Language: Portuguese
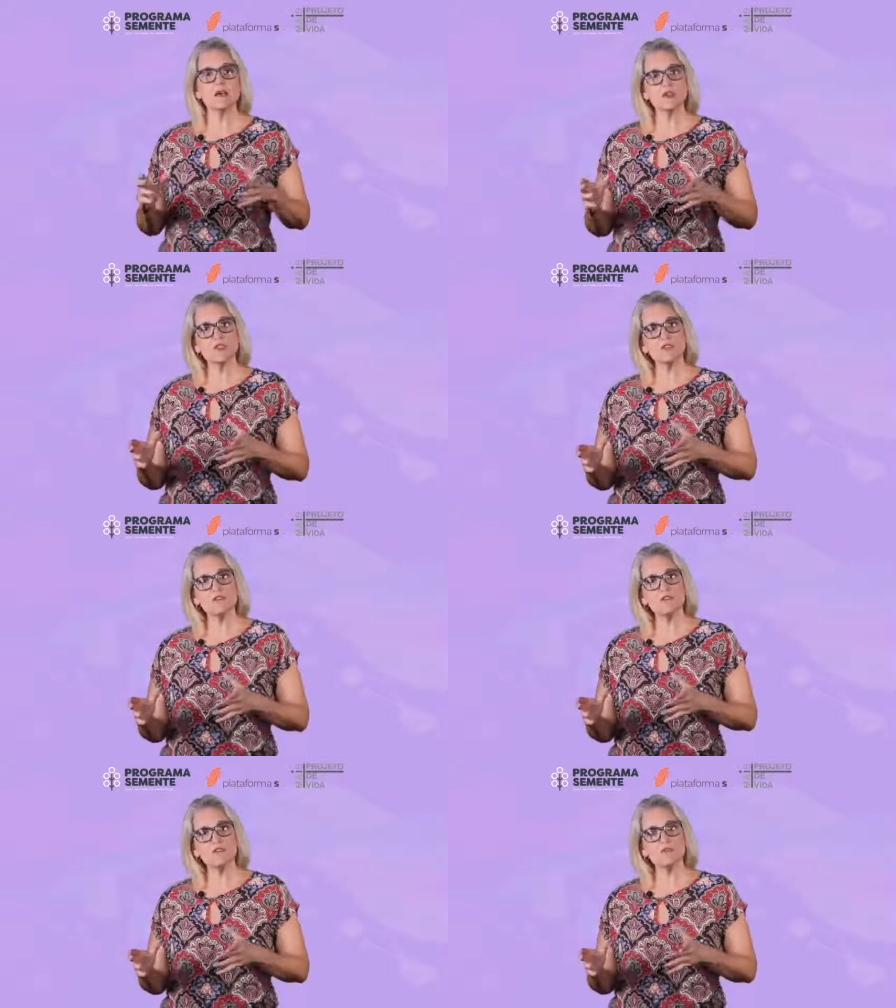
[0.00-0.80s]
o
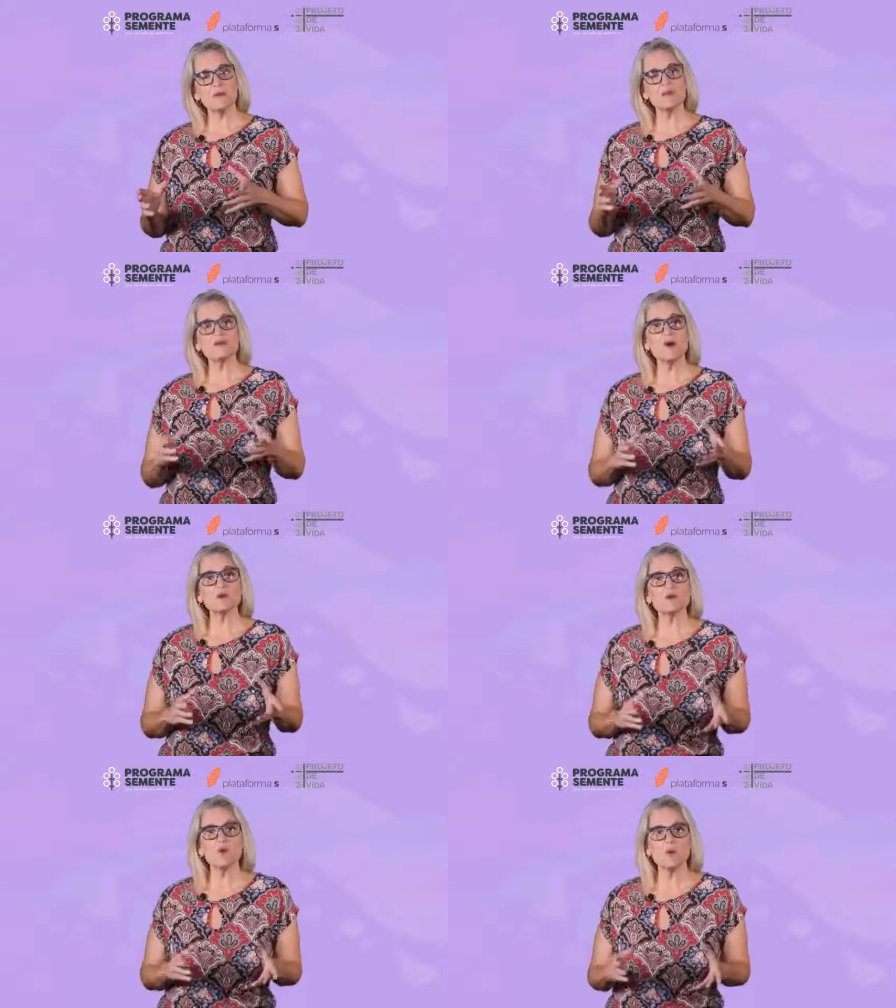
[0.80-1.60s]
desenvolvimento da
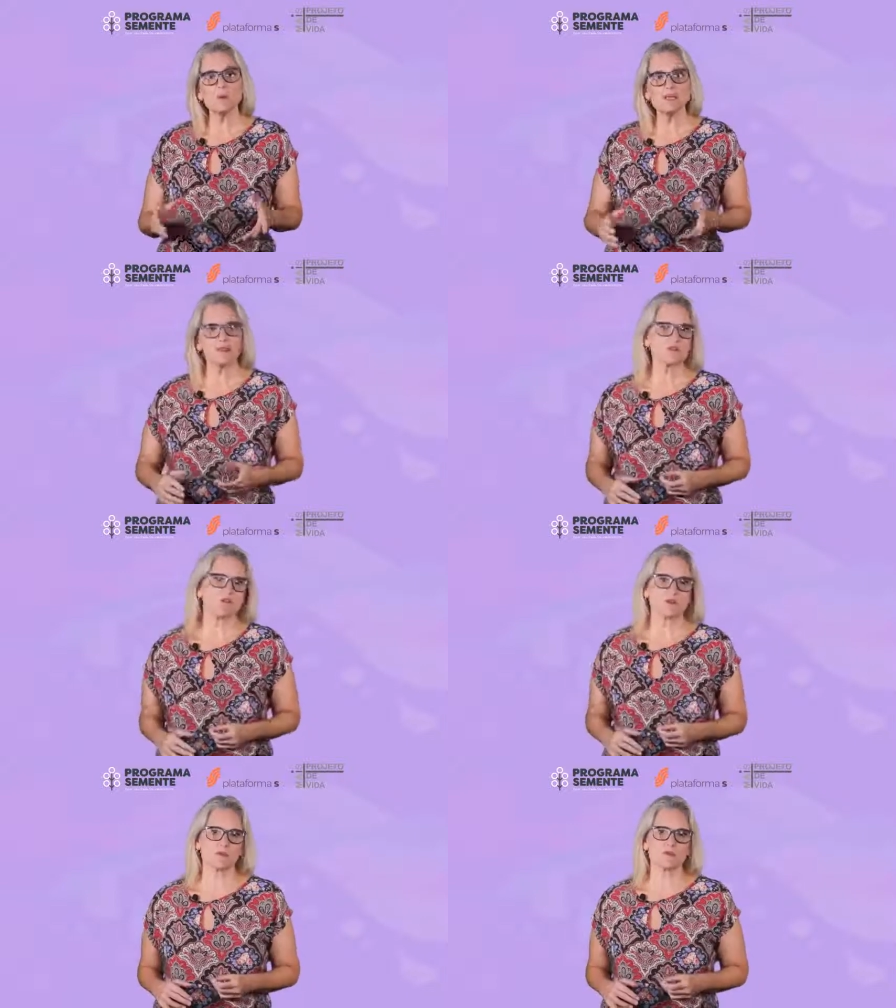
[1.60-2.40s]
autonomia dos
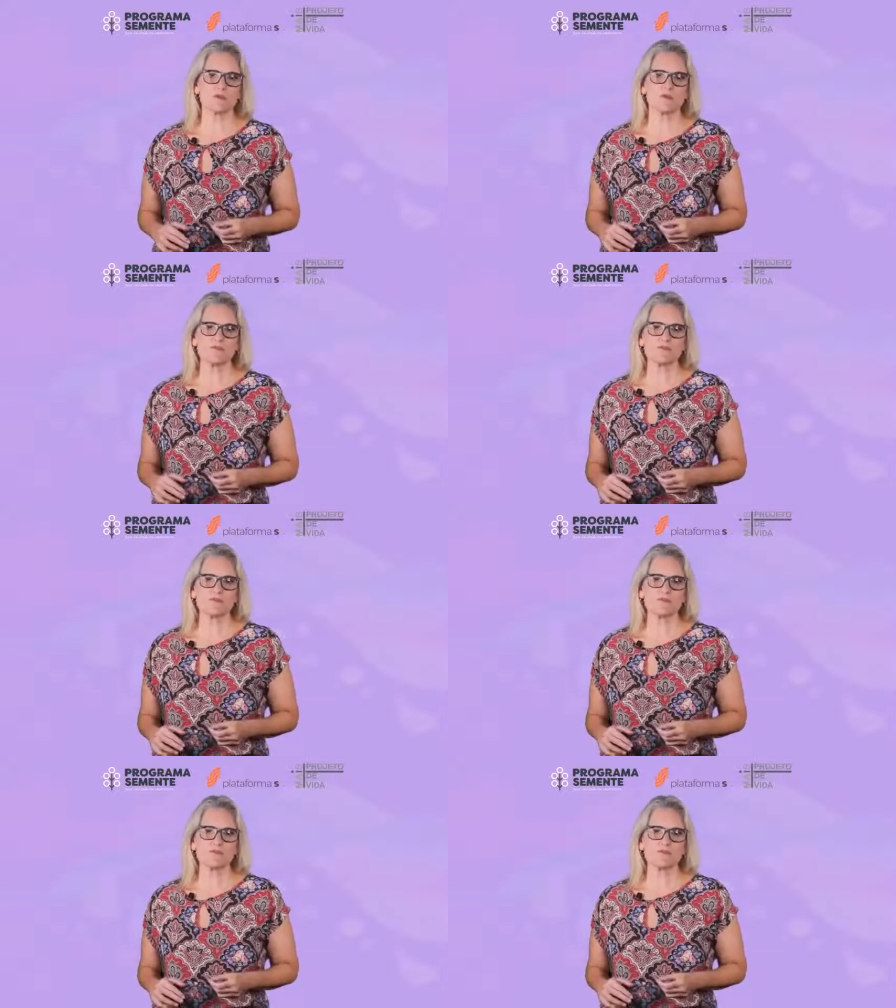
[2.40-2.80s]
alunos.